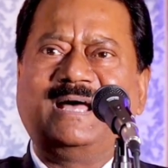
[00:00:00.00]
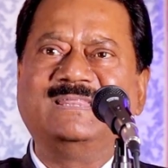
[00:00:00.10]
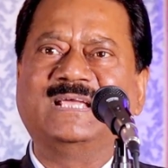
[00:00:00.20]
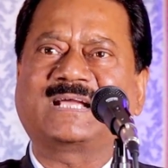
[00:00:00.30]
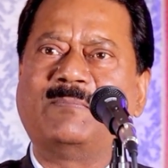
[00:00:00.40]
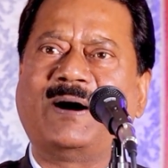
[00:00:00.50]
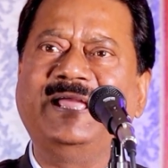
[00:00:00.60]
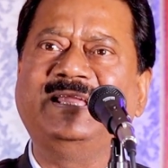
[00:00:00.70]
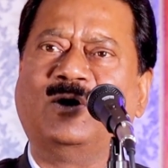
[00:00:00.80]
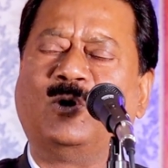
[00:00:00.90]
में अंधी
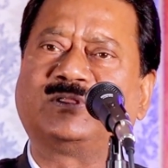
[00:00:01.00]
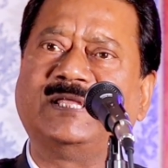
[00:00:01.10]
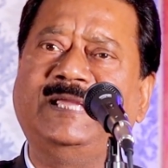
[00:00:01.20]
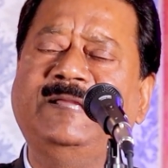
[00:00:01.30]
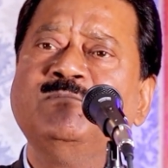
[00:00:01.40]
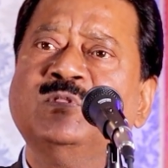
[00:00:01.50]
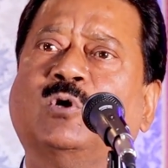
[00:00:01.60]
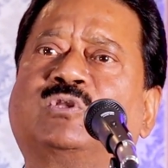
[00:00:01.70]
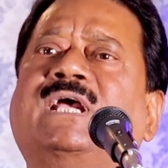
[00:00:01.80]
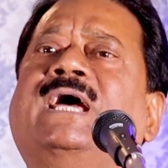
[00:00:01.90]
कमाई न होती
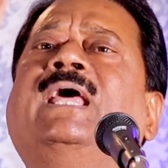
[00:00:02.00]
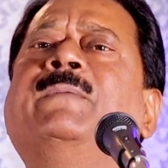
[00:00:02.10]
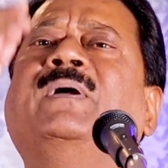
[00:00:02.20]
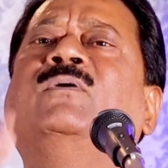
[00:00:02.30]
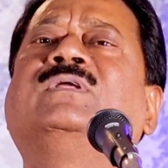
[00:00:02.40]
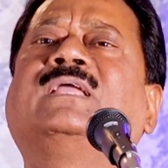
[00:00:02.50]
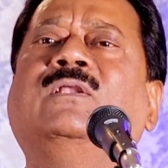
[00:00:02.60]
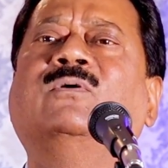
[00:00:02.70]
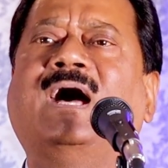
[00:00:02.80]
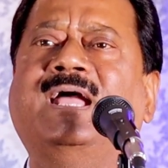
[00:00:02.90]
तो चेहरे पे उनकी
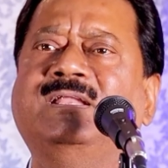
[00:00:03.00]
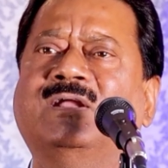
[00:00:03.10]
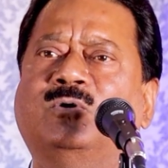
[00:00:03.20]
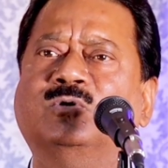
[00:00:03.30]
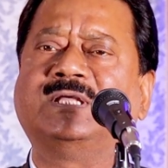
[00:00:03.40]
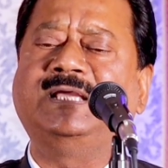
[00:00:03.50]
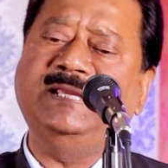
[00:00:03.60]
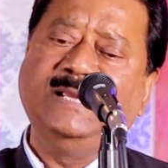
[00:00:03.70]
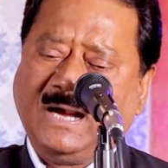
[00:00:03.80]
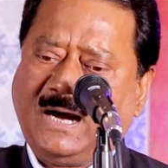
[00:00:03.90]
लुनाई न
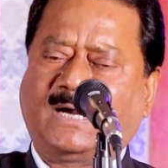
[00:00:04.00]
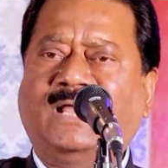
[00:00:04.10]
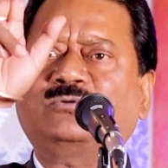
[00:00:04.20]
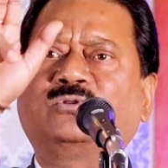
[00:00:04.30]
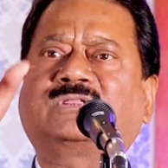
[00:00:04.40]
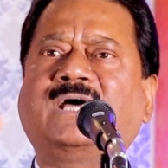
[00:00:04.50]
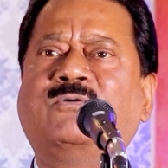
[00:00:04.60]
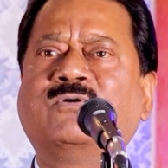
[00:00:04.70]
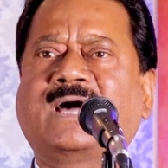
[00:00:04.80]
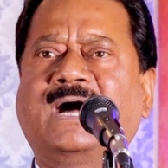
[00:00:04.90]
होती अगर कुत्ता
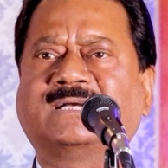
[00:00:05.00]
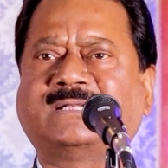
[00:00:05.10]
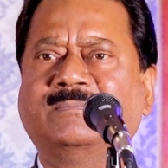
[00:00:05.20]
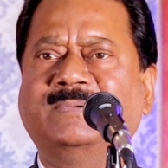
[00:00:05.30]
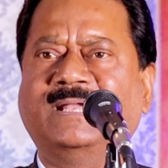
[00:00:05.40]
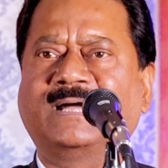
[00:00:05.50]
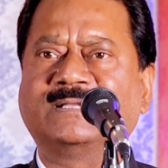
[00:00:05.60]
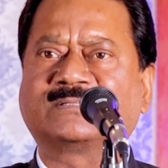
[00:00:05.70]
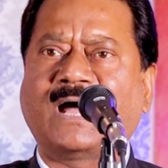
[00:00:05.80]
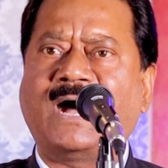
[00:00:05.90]
उनका गटर में ना
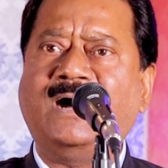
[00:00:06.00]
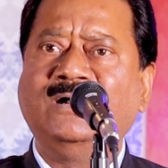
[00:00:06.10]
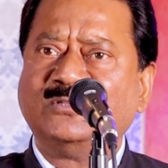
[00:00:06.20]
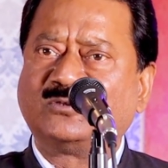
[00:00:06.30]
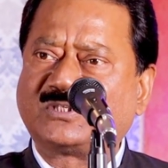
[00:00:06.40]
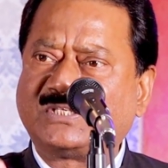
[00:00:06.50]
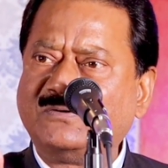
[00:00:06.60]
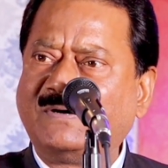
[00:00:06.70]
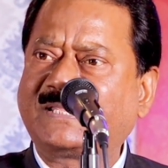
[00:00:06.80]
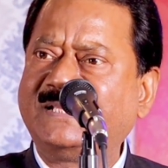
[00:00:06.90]
गिरता तो
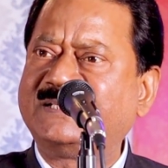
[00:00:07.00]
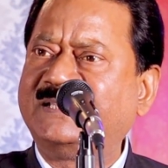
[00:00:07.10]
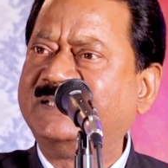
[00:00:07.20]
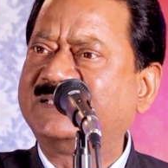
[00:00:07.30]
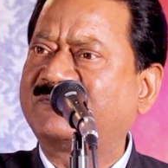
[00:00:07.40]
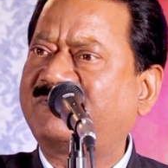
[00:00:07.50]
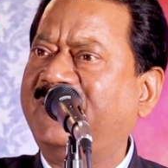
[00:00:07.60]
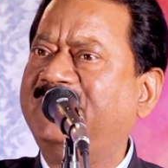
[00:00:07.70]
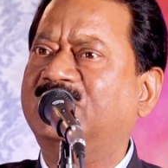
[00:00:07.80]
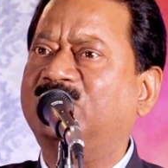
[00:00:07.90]
सीवर की जल्दी
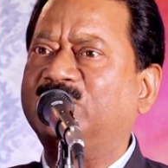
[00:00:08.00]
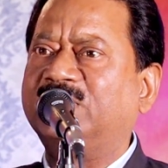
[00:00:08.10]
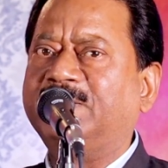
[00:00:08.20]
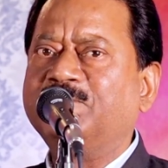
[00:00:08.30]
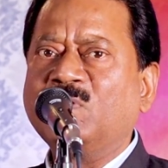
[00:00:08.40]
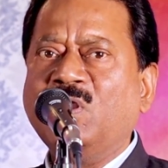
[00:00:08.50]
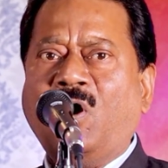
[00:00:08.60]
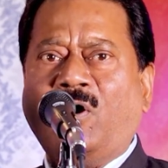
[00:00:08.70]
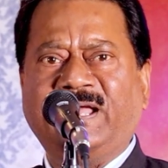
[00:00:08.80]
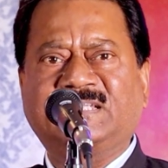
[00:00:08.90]
सफाई न होती
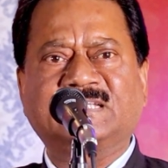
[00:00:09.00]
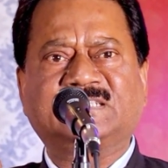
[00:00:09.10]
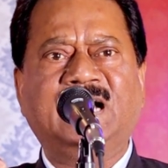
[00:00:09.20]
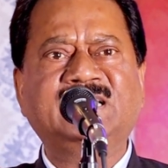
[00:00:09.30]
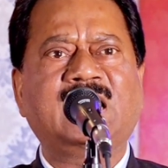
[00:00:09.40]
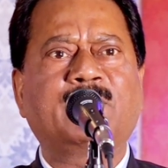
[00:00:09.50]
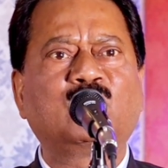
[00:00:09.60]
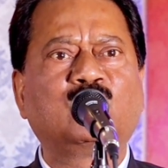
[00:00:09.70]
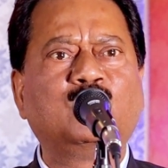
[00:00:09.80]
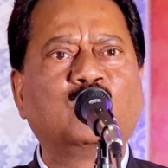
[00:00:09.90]
और एक सच्चाई से
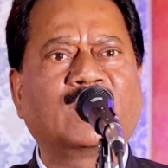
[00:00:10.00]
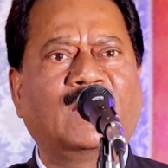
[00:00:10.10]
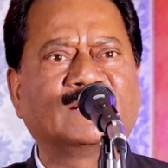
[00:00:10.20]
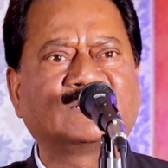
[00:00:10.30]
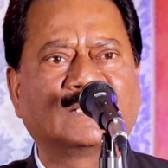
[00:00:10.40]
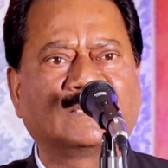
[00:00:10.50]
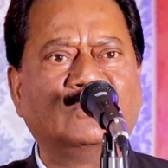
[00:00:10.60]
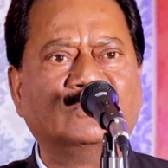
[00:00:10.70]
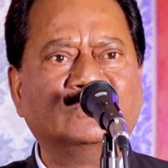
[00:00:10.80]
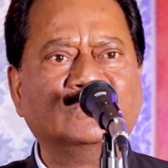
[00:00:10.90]
आपको रूबरू कराना चाहता
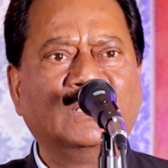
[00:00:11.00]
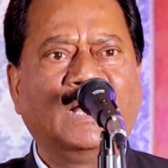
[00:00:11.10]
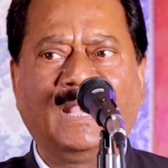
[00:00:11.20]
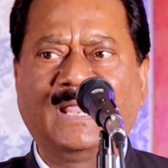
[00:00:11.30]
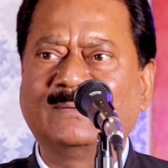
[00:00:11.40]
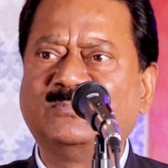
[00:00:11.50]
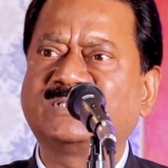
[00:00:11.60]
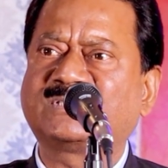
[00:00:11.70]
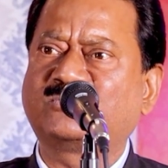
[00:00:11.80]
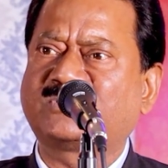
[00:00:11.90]
हूँ हालांकि
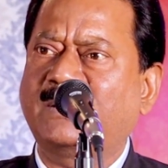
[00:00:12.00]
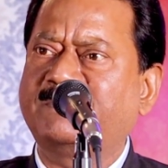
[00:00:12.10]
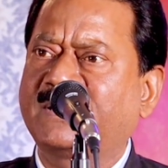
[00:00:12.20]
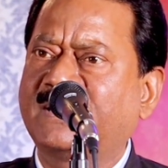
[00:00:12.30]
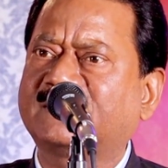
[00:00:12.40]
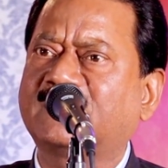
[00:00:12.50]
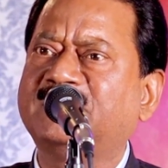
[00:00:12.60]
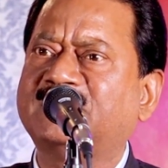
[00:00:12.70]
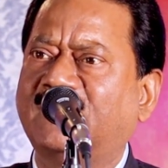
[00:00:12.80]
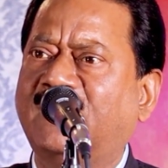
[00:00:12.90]
मुझे सकुशल अपने घर तक
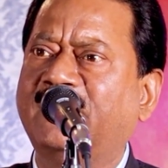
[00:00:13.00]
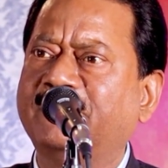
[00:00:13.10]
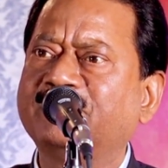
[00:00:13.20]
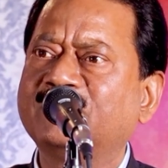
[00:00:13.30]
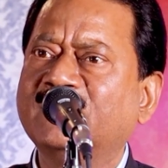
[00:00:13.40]
भी जाना है